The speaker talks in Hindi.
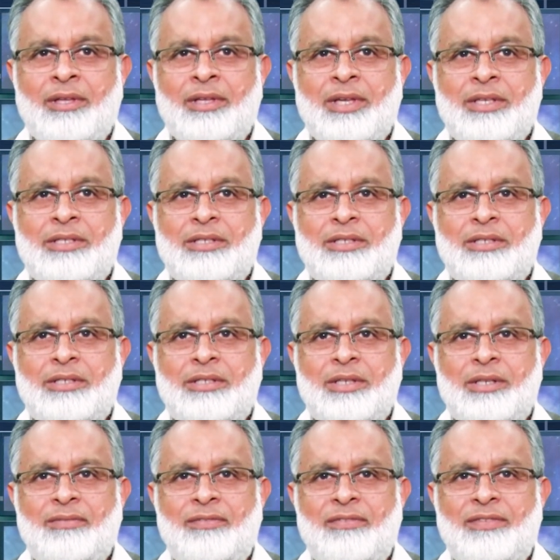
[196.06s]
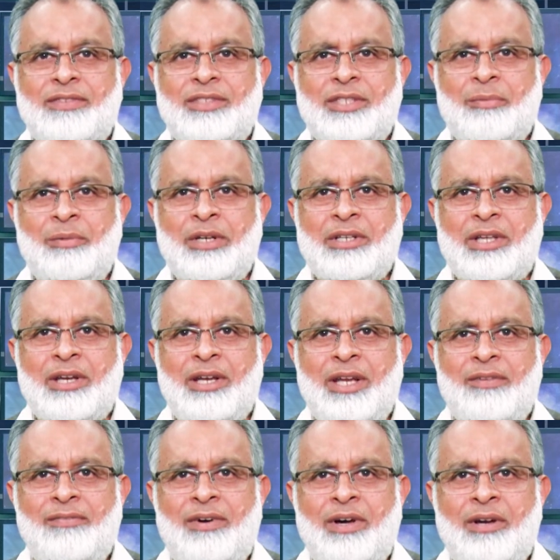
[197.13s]
के सिर्फ सब्र
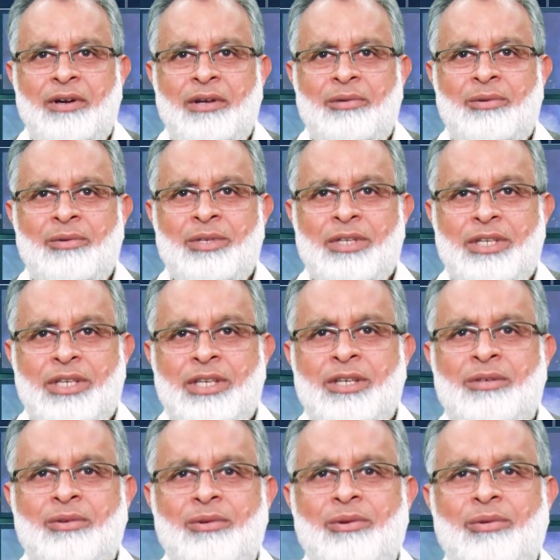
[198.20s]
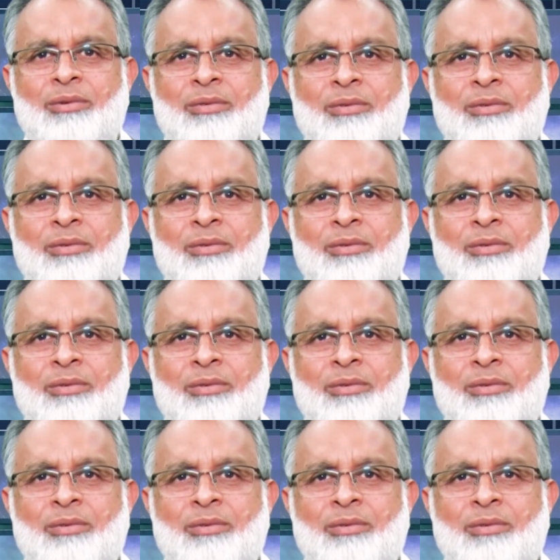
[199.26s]
करने वालों ही को